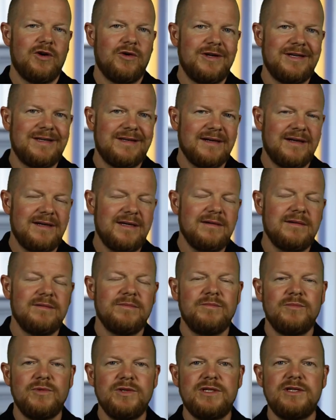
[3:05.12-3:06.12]
Und
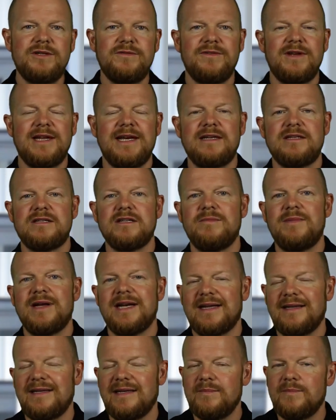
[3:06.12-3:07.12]
da muss ich vielleicht
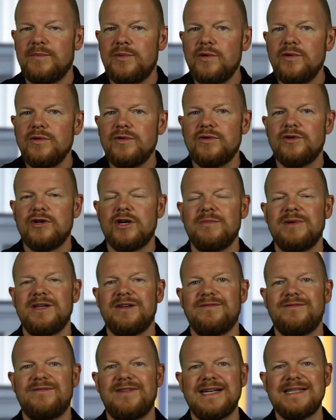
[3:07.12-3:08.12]
nochmal an den Punkt
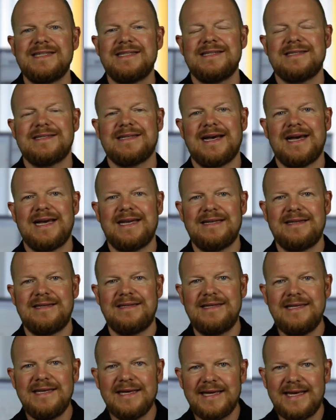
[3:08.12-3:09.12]
kommen, was ist
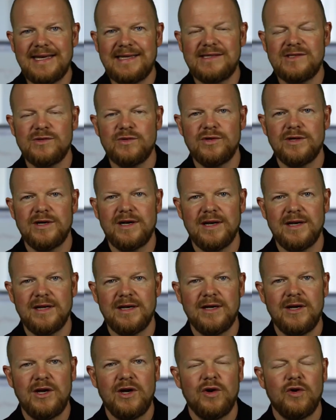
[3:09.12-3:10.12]
ein
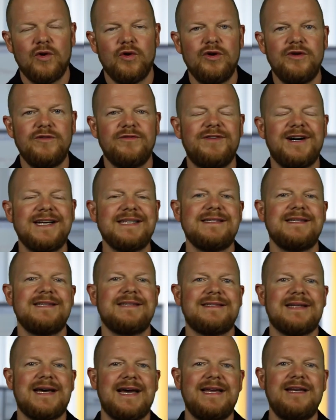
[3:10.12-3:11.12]
direktionaler und was
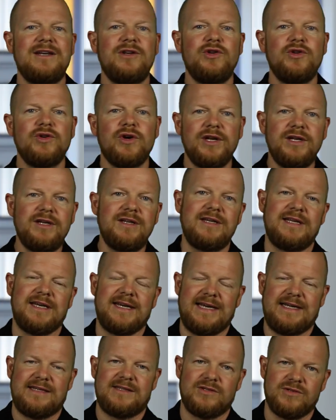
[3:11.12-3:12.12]
ist ein
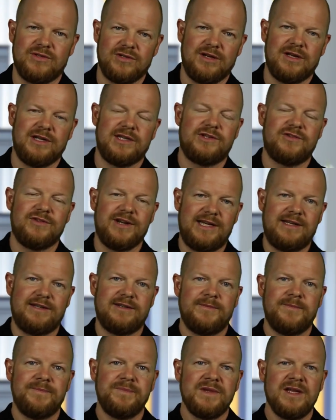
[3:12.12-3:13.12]
non-direktionaler Trade.